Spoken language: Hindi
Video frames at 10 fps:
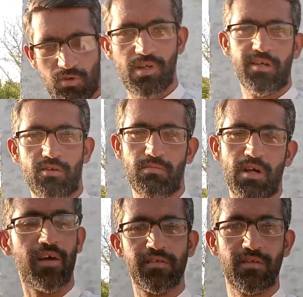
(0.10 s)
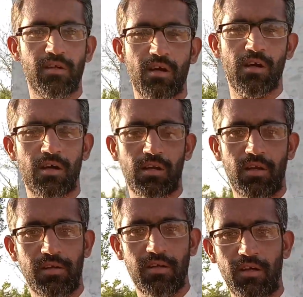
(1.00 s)
अल्लाम गाइस क्या हाल
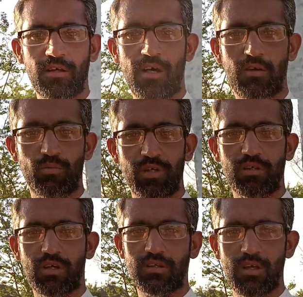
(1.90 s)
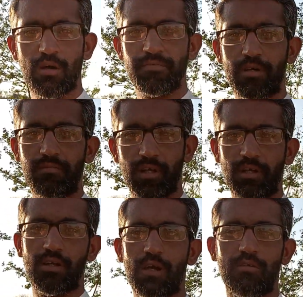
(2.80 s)
है ठीक ठाक उम्मीद करते हैं आप सब
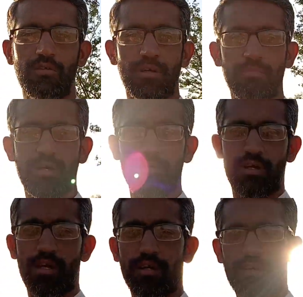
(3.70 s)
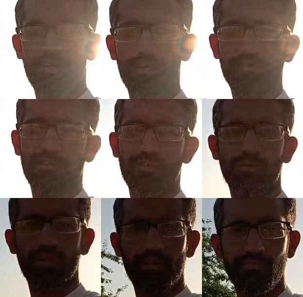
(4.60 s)
ठीक ठाक होंगे मैं भी खैर खैरियत से
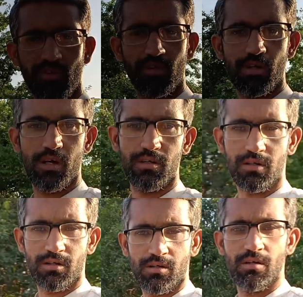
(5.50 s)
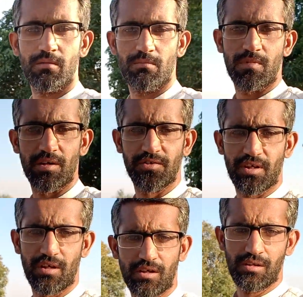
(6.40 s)
हूँ अलहमदिल्ला
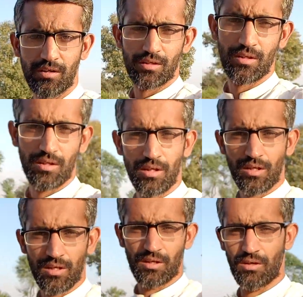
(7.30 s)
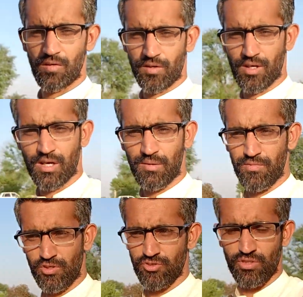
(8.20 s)
माशाल्लाह और आप
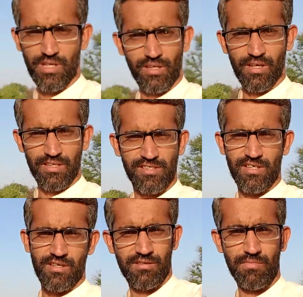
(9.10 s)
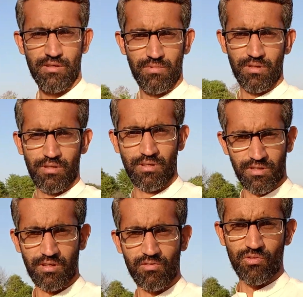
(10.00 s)
दोस्त सुनाएं कैसे हैं मैं भी
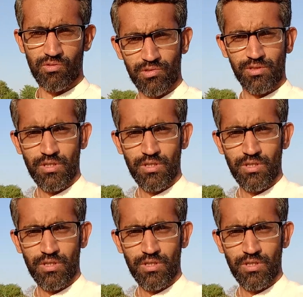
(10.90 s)
ठीक हूँ